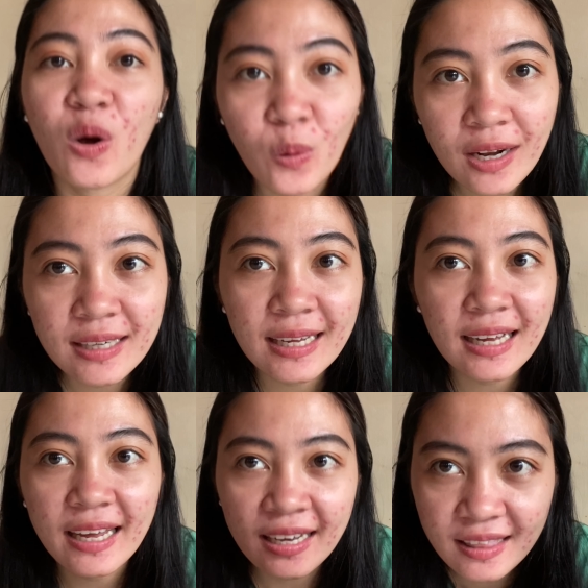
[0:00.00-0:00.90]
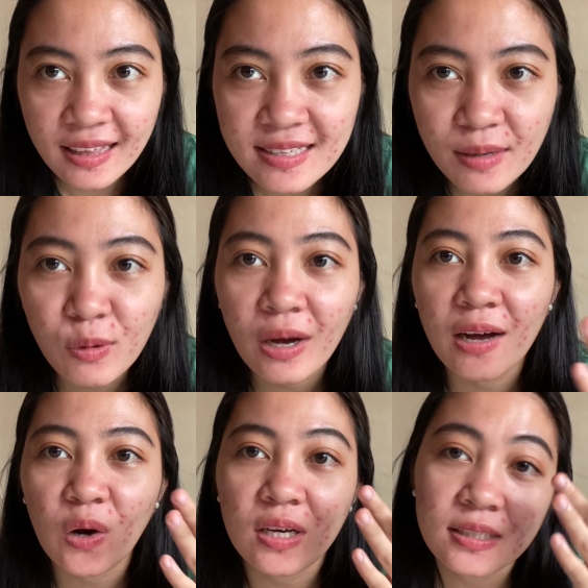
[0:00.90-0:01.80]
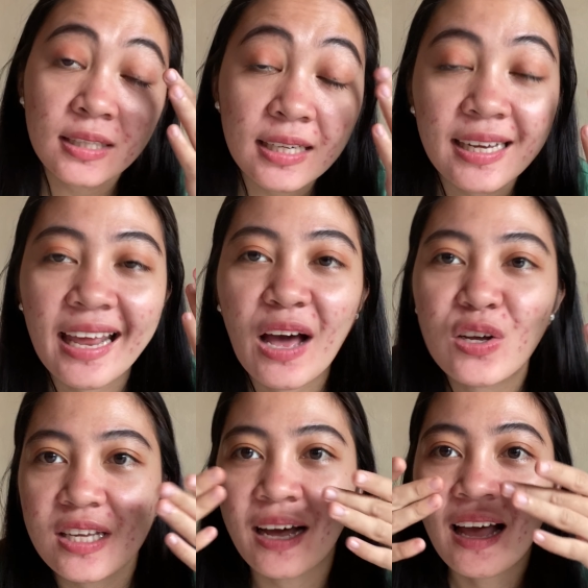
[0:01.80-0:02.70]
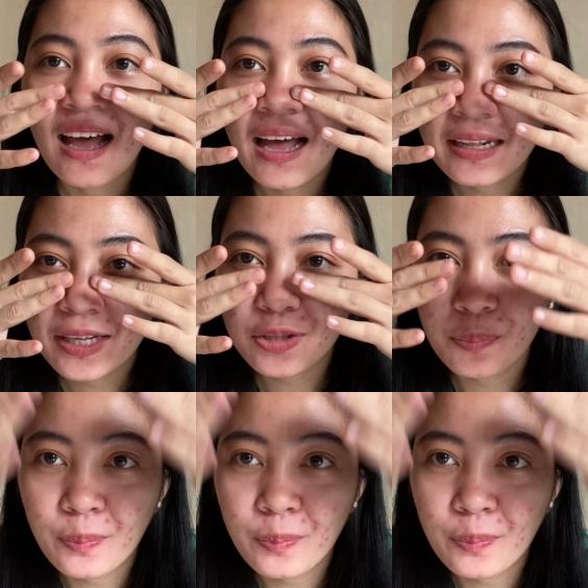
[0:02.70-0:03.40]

walang nakakiniting sa mukha ko as in naglagay lang ako sa ditong